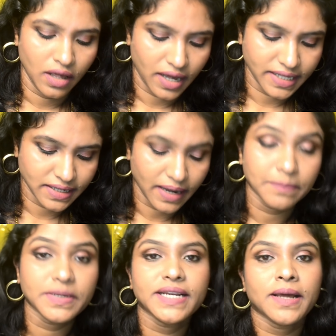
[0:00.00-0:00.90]
அது
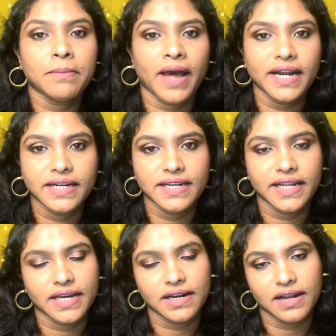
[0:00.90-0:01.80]
கம்ப்ளீட்டாக மேட்
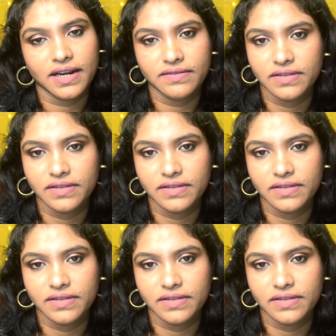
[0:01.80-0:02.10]
இல்லைங்கிறனால